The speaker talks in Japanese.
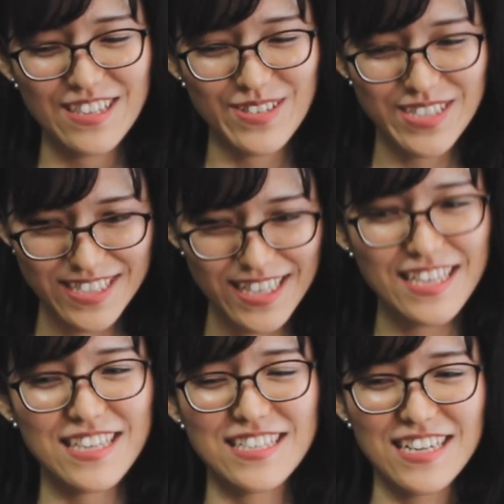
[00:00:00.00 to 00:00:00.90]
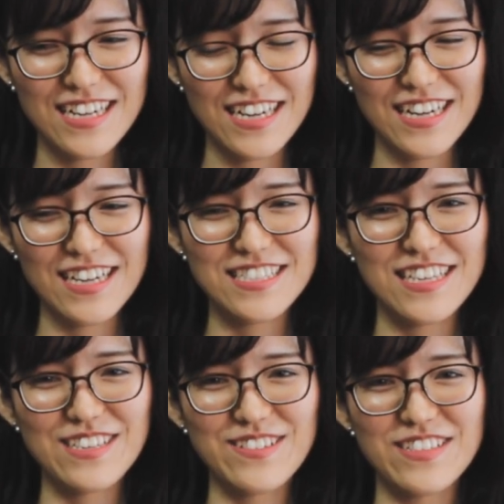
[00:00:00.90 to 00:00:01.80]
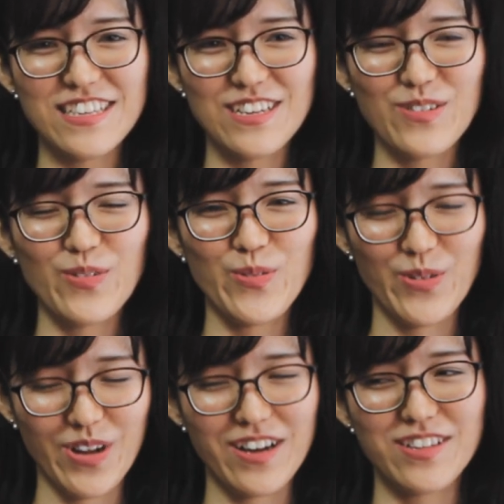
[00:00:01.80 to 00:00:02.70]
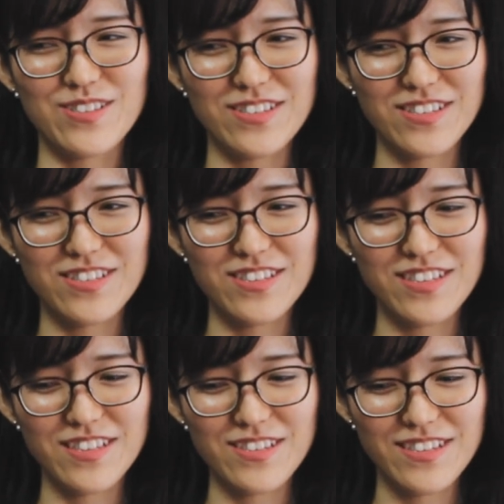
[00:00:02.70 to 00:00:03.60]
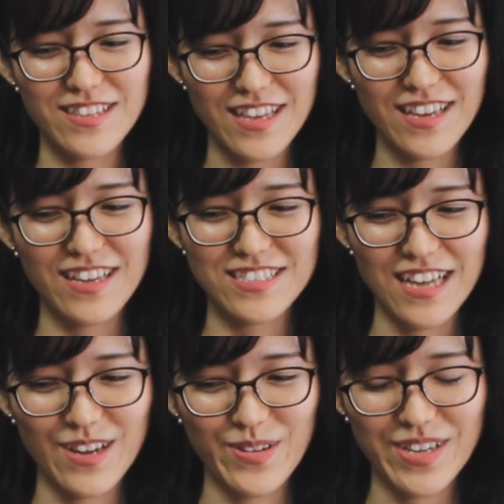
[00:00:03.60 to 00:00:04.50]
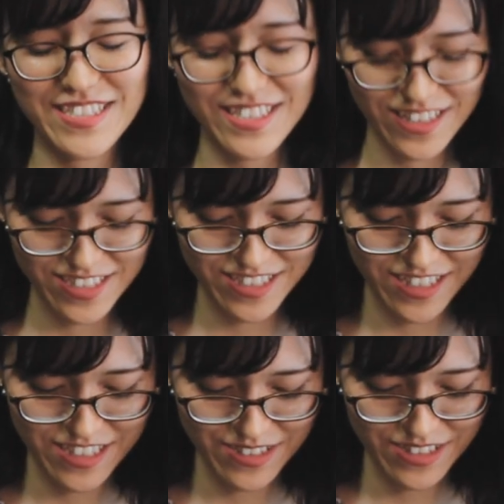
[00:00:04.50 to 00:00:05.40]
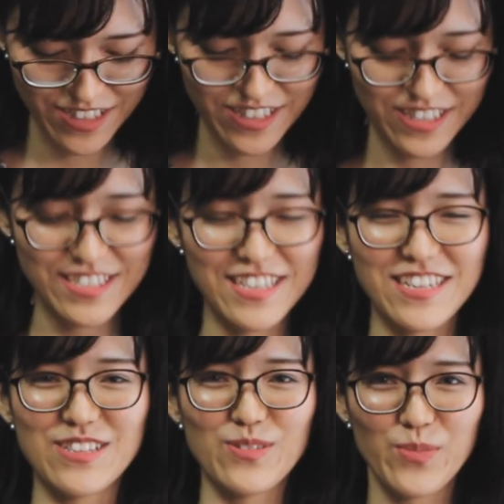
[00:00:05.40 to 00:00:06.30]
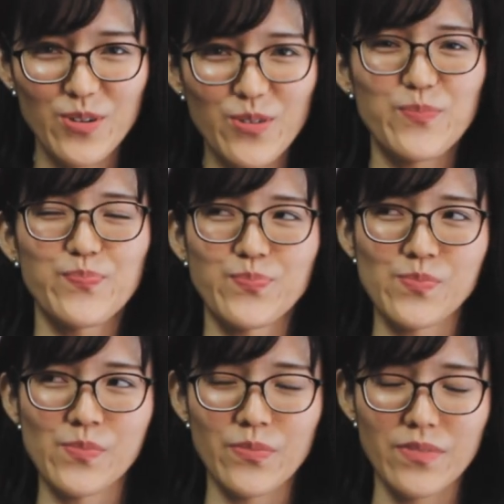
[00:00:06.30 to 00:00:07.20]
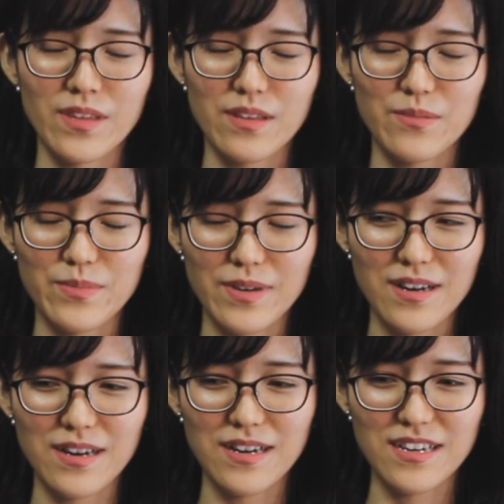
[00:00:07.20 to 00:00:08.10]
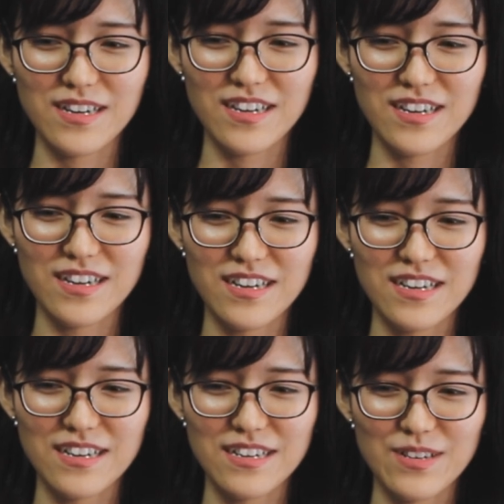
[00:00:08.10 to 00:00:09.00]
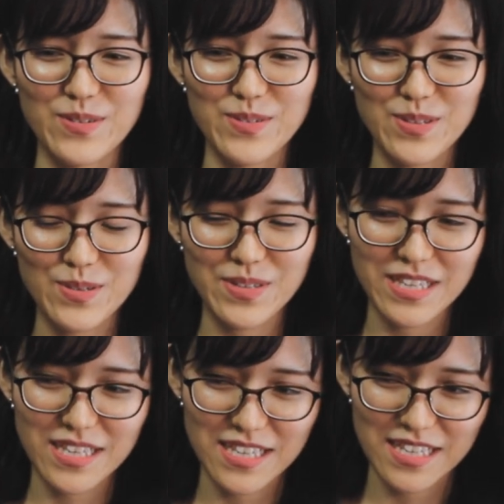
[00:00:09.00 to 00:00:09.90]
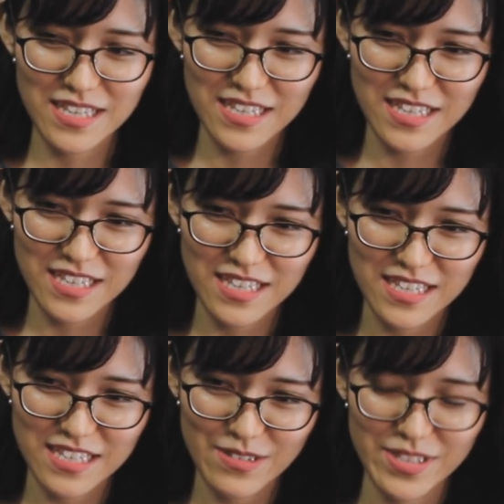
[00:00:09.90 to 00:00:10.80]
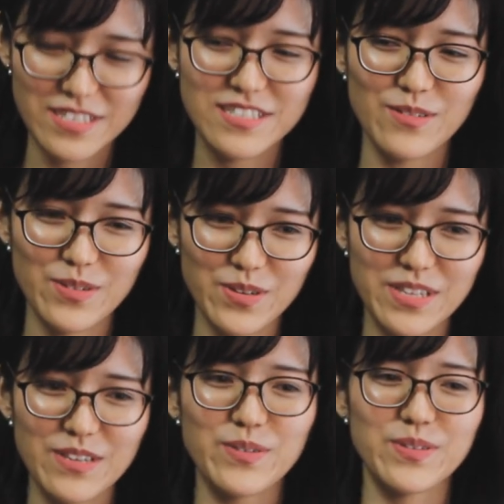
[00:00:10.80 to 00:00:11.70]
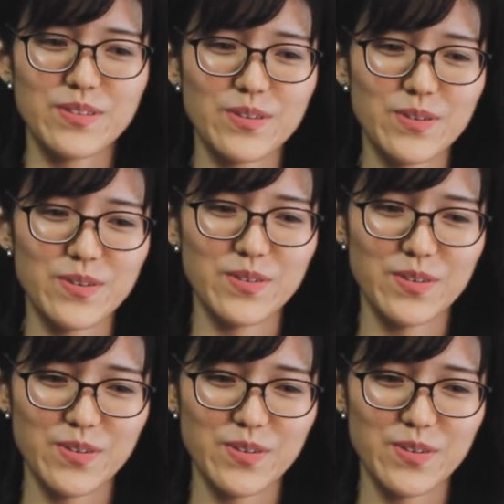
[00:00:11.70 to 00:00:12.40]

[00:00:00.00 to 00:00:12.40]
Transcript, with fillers: として海外宣教に行こうかってあの決断した理由なんですけれども、まあ、本当に私はこの日本の